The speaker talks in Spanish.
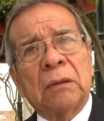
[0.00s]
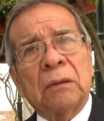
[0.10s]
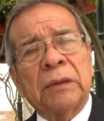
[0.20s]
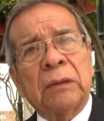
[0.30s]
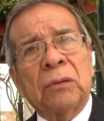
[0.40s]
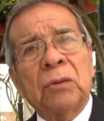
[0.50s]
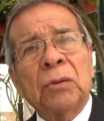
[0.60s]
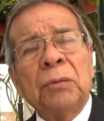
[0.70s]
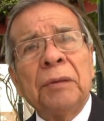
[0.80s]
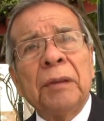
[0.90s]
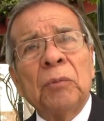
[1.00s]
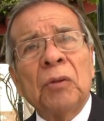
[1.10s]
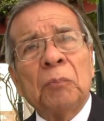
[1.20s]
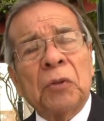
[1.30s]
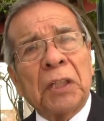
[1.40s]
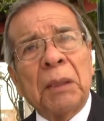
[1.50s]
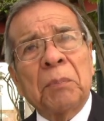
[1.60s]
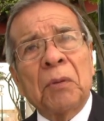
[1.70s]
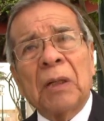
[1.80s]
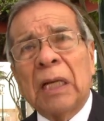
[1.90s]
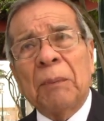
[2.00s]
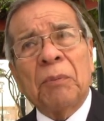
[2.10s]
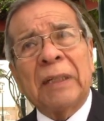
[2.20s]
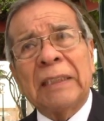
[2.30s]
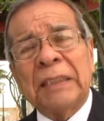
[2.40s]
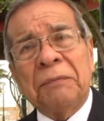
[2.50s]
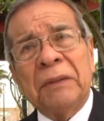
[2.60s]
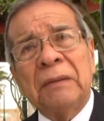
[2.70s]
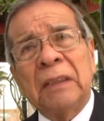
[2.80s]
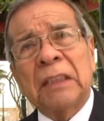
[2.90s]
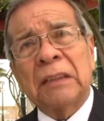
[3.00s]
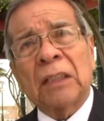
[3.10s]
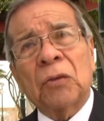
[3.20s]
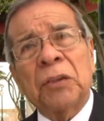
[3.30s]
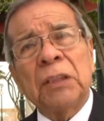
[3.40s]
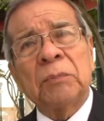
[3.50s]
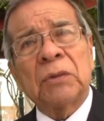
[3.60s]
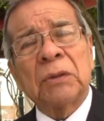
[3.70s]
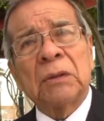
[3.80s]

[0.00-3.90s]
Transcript: O sea, nosotros vivimos, por ejemplo, la época difícil del terrorismo.